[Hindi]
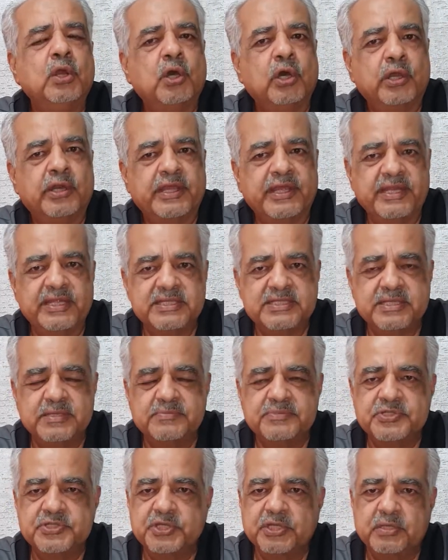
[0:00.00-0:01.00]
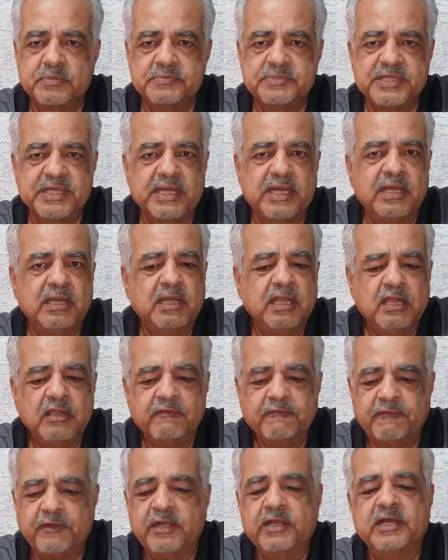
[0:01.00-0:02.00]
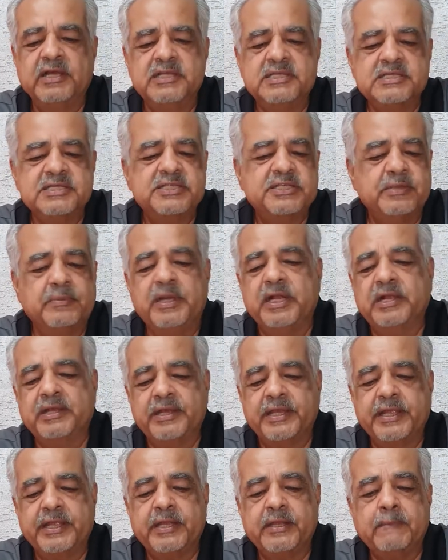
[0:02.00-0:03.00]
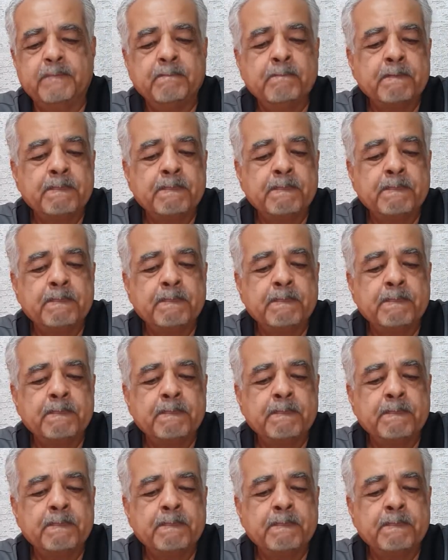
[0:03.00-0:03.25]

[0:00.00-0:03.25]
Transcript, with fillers: ऑर्गेनिजम्स जर्म्स या फंगस जमा करेगा